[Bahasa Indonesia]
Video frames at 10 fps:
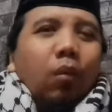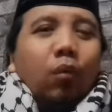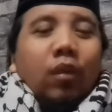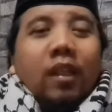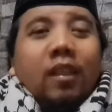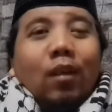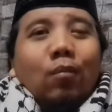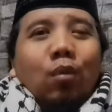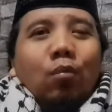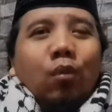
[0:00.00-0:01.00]
Wa ulaika
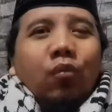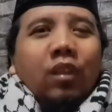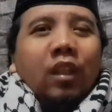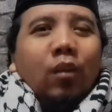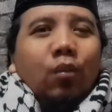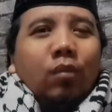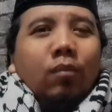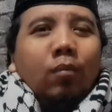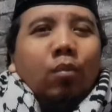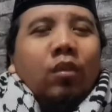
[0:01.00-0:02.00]
muflihun
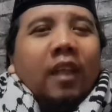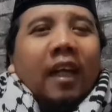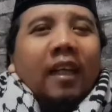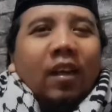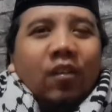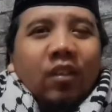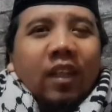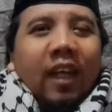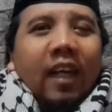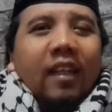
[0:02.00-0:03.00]
membuka akal
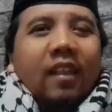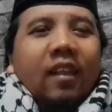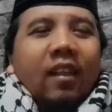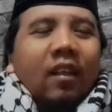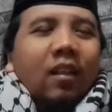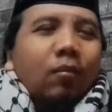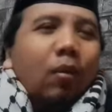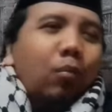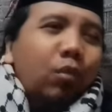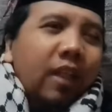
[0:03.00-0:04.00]
sehat,
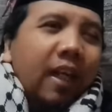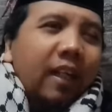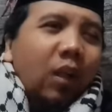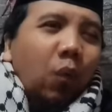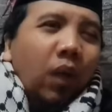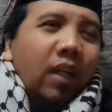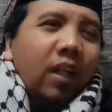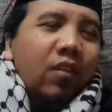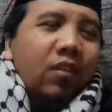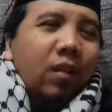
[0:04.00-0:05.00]
membuka akal
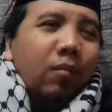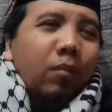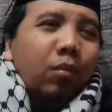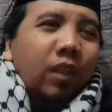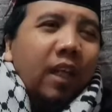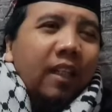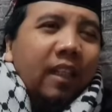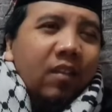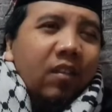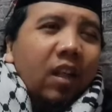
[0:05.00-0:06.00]
waras dan membuka
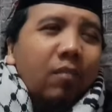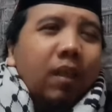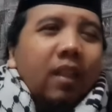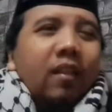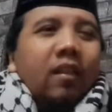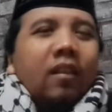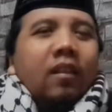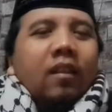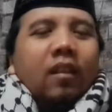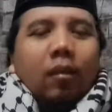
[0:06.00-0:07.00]
akal selamat
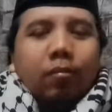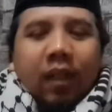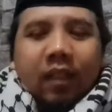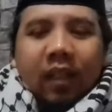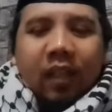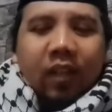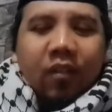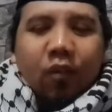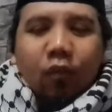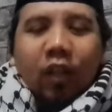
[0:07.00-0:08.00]
kepada
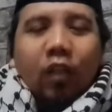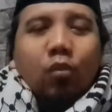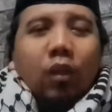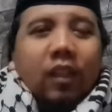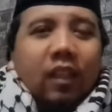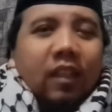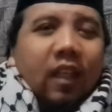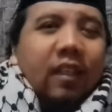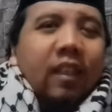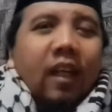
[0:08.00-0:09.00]
saudara tua
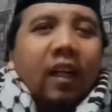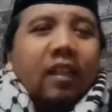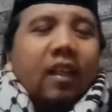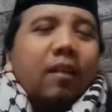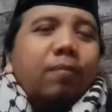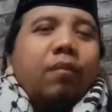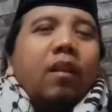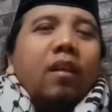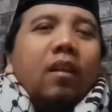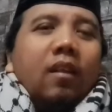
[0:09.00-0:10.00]
kita yang ada
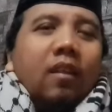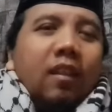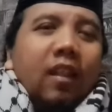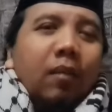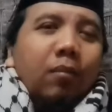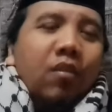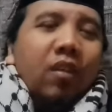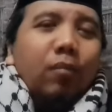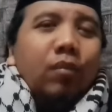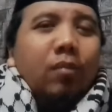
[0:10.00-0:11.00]
di dalam
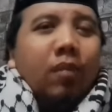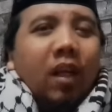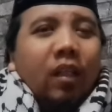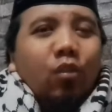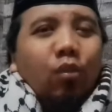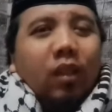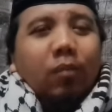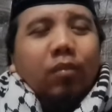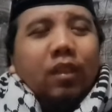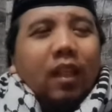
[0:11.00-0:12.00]
Islam Jamaah
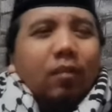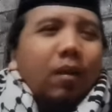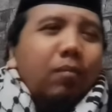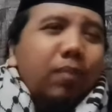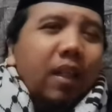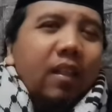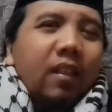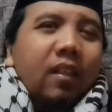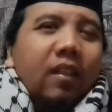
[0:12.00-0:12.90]
Jogam 354.